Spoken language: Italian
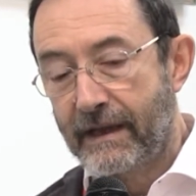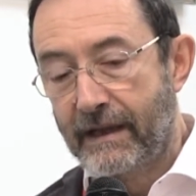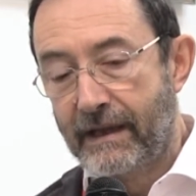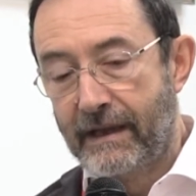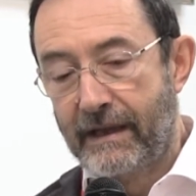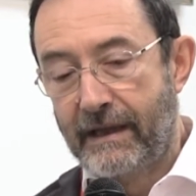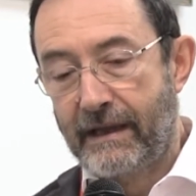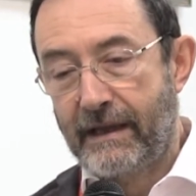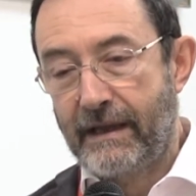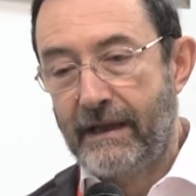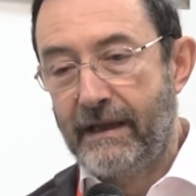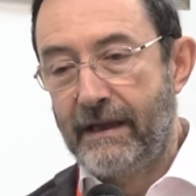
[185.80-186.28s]

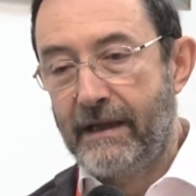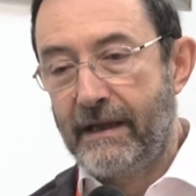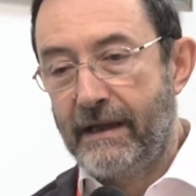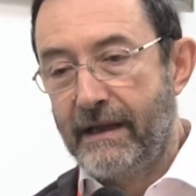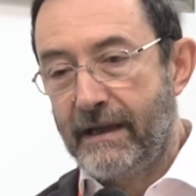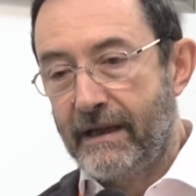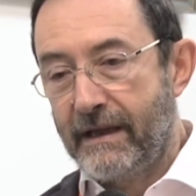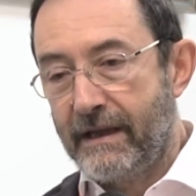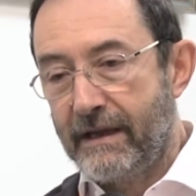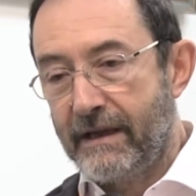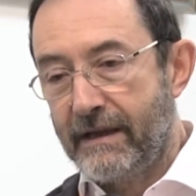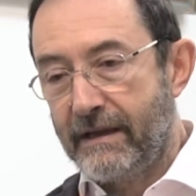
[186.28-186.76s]

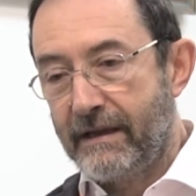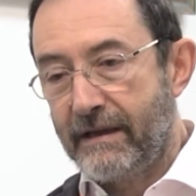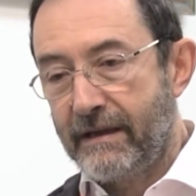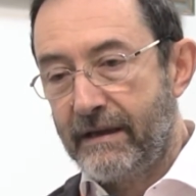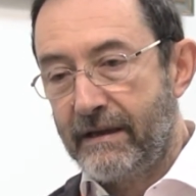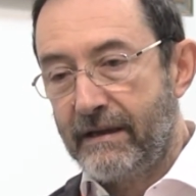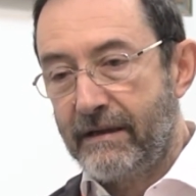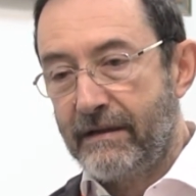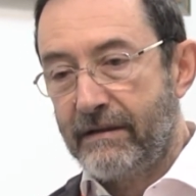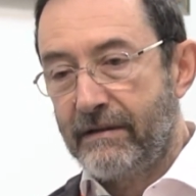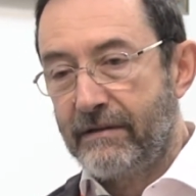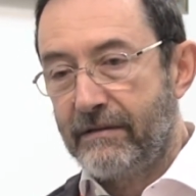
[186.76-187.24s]

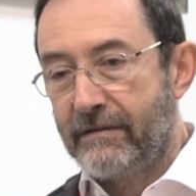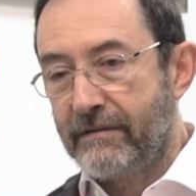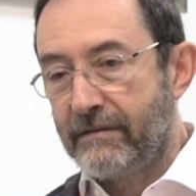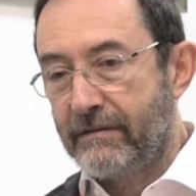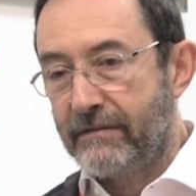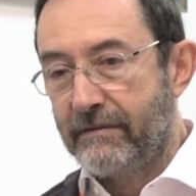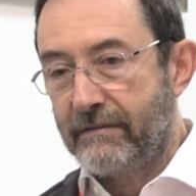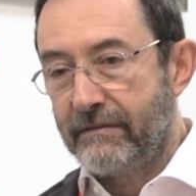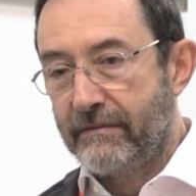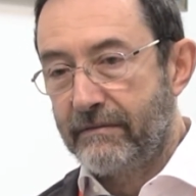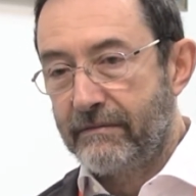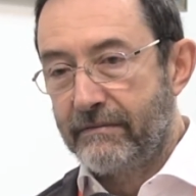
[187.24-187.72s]

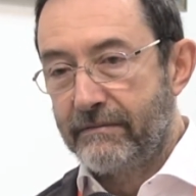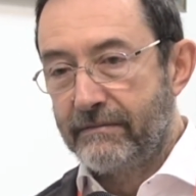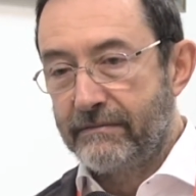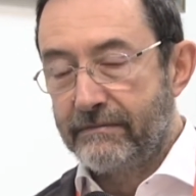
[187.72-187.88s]
che